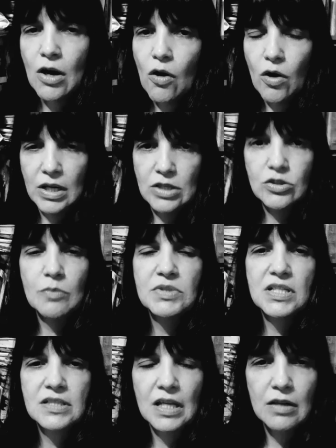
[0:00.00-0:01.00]
Olha, só para
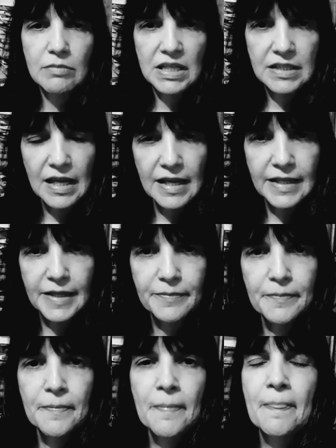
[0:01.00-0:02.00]
vocês terem uma ideia,
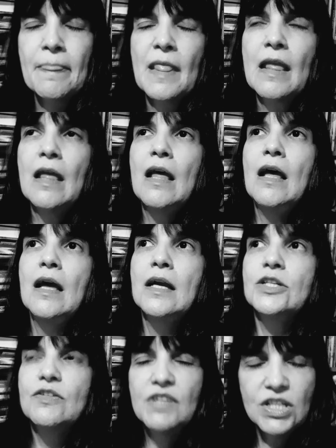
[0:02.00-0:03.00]

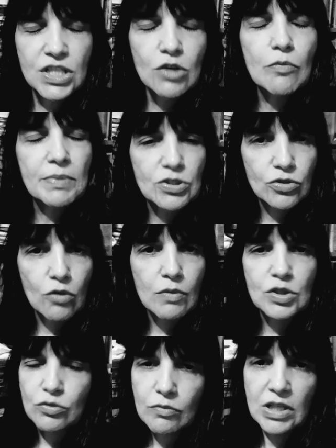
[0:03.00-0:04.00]
de 25
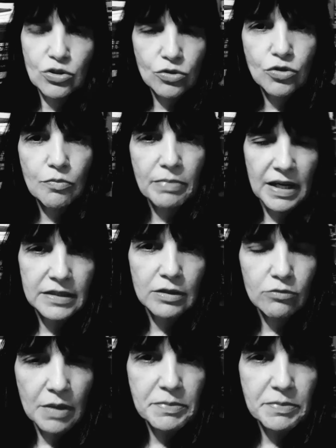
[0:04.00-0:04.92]
pessoas, uma é sociopata, uma é